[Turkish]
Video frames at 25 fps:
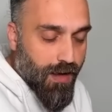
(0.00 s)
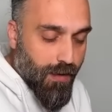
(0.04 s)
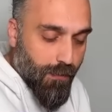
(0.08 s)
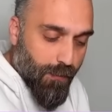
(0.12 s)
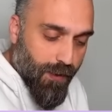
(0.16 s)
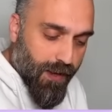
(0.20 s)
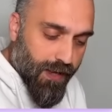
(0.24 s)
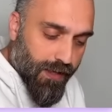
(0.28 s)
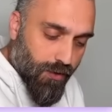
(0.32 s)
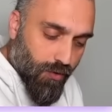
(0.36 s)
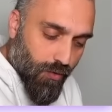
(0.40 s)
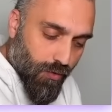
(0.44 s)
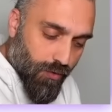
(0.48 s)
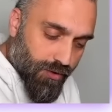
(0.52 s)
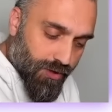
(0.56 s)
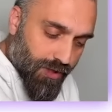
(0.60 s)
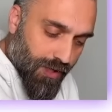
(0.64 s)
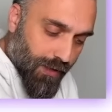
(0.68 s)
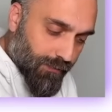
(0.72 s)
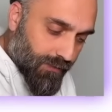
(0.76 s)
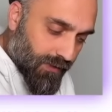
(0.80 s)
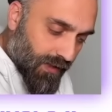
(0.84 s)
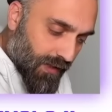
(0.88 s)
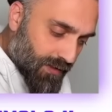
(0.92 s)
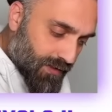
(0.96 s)
Peki
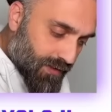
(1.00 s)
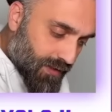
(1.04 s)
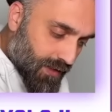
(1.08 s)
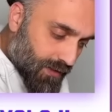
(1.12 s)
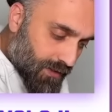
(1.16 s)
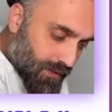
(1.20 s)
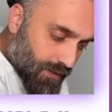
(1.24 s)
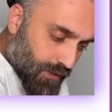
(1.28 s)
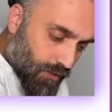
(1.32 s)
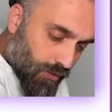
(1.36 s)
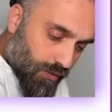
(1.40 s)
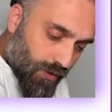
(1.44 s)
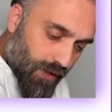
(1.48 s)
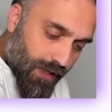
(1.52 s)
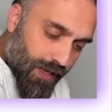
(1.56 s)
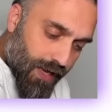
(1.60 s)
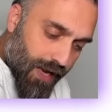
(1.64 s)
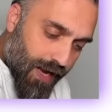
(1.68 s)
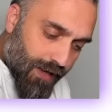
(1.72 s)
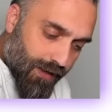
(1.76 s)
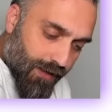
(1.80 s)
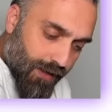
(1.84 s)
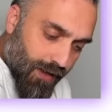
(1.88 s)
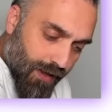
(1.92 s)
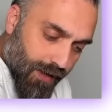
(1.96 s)
hocam testosterona
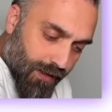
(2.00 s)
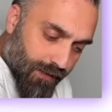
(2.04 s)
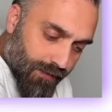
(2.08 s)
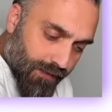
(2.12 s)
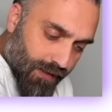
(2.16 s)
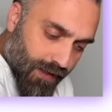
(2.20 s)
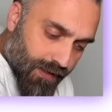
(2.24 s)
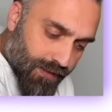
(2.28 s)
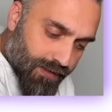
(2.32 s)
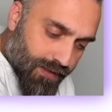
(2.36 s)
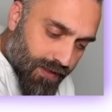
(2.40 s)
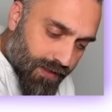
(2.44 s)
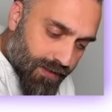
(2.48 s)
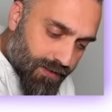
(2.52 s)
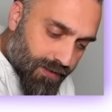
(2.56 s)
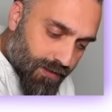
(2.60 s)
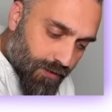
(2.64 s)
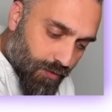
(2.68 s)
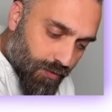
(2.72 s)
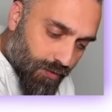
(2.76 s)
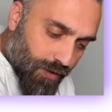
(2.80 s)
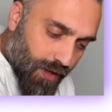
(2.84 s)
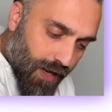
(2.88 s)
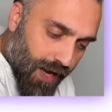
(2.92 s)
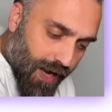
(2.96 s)
gel.
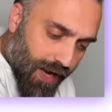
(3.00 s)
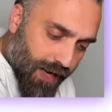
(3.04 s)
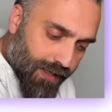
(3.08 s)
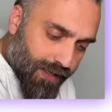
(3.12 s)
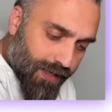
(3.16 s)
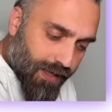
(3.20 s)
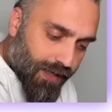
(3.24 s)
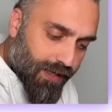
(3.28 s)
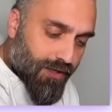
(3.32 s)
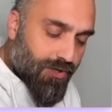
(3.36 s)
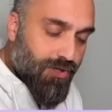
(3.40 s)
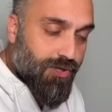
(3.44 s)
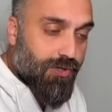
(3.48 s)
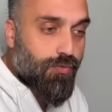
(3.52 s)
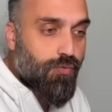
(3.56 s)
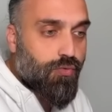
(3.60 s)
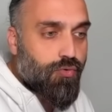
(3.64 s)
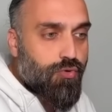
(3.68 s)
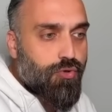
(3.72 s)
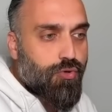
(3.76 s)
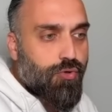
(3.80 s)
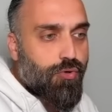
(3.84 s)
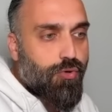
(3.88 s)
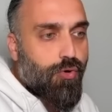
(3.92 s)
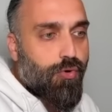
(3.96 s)
Testosteronu erkek için
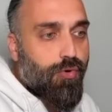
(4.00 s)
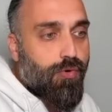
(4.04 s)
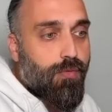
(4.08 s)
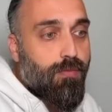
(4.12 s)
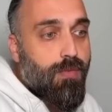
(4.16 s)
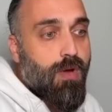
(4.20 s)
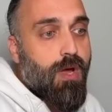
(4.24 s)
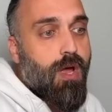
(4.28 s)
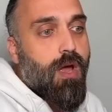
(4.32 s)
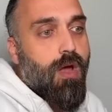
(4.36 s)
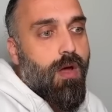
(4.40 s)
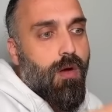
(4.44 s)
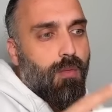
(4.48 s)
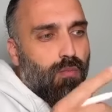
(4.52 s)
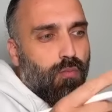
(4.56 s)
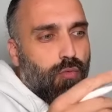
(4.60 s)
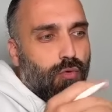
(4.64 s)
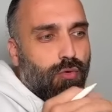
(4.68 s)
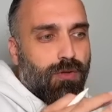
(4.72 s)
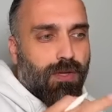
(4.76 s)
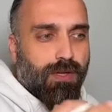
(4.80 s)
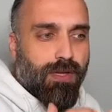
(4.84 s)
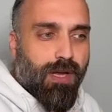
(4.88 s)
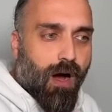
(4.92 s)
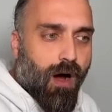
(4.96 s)
düşünüyorum.
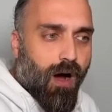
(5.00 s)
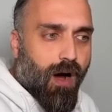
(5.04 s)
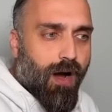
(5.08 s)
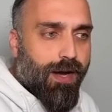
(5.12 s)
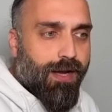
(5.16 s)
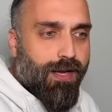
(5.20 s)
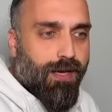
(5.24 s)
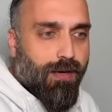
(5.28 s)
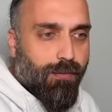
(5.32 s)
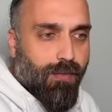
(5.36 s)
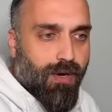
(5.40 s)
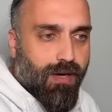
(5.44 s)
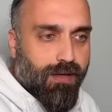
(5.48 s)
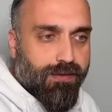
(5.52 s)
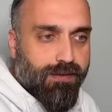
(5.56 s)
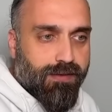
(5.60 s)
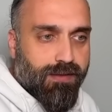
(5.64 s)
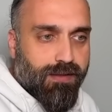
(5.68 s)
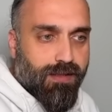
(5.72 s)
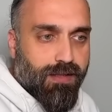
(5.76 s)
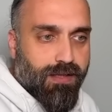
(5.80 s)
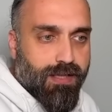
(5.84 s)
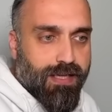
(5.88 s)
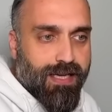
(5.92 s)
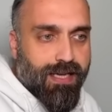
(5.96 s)
Burada da aynı
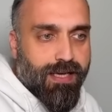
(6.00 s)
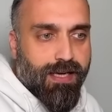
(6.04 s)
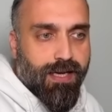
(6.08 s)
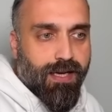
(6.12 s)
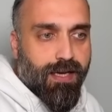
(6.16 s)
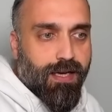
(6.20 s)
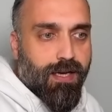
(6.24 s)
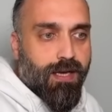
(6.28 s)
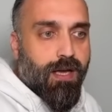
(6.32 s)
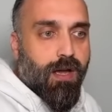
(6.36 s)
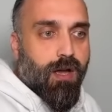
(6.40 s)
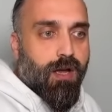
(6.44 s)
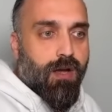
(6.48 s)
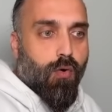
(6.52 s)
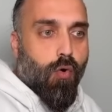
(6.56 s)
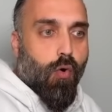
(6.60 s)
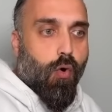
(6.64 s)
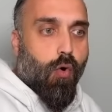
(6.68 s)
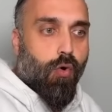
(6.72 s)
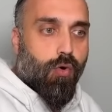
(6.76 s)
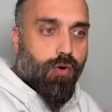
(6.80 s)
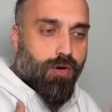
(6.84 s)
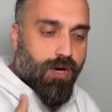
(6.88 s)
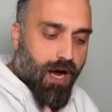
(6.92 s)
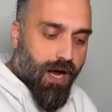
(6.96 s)
mantık yine
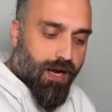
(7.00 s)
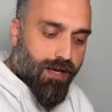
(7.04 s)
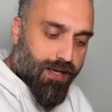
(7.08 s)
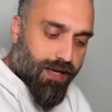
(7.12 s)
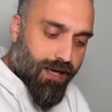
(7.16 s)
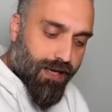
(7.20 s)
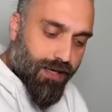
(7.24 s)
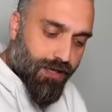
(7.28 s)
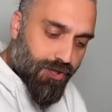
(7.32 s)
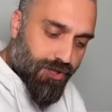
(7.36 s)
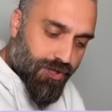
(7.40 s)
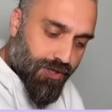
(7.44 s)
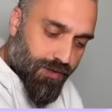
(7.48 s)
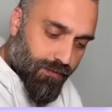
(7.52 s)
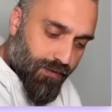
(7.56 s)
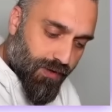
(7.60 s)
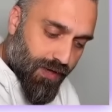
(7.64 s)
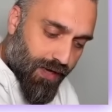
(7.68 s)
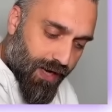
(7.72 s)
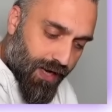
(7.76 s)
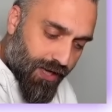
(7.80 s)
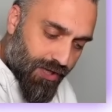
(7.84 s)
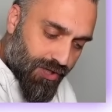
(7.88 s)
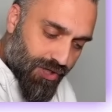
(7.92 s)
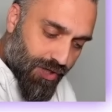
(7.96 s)
organ
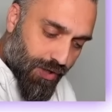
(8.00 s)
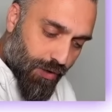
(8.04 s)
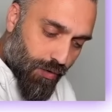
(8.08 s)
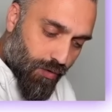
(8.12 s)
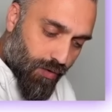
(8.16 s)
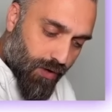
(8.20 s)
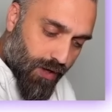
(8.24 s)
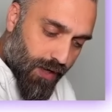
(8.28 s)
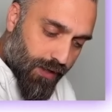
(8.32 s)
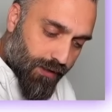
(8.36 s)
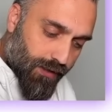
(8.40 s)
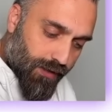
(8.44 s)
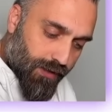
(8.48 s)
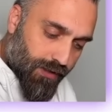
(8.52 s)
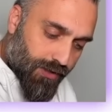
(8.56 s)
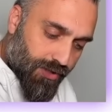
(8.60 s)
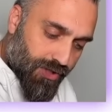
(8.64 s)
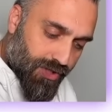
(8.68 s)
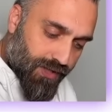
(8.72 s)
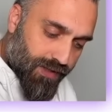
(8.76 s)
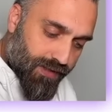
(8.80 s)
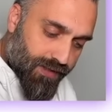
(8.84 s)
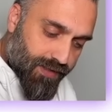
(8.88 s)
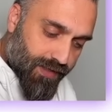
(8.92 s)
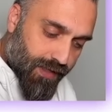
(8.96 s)
gelişimi eşey organların
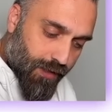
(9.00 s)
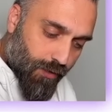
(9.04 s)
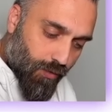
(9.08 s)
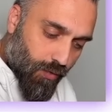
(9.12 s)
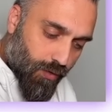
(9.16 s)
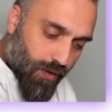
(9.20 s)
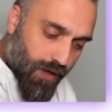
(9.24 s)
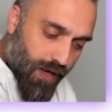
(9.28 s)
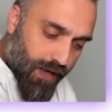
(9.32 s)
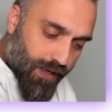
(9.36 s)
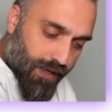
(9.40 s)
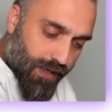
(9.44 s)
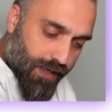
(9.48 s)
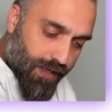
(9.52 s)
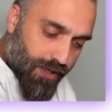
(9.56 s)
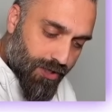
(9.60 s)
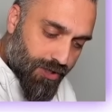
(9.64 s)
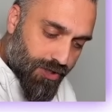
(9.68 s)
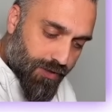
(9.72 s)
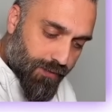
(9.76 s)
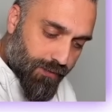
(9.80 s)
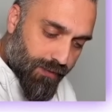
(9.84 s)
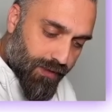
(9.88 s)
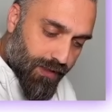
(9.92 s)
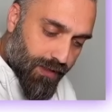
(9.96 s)
cinsel organ
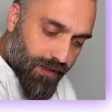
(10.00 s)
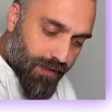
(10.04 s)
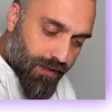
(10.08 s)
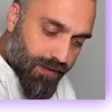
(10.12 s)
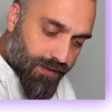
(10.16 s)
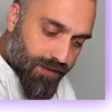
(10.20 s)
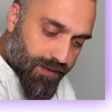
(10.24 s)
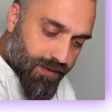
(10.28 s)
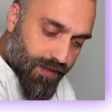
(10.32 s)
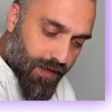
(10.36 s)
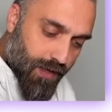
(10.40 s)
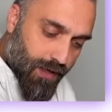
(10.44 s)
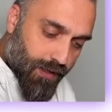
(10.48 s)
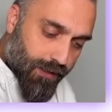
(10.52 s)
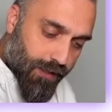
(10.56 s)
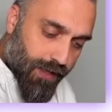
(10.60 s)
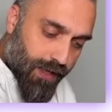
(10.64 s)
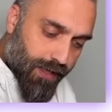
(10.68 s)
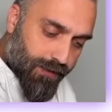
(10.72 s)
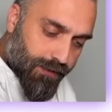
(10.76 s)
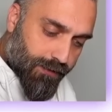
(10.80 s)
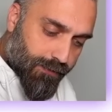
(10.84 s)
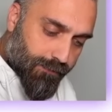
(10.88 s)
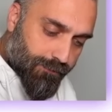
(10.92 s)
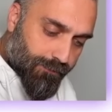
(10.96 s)
gelişimini
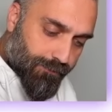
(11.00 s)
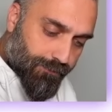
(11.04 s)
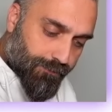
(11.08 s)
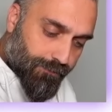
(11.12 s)
sağlar.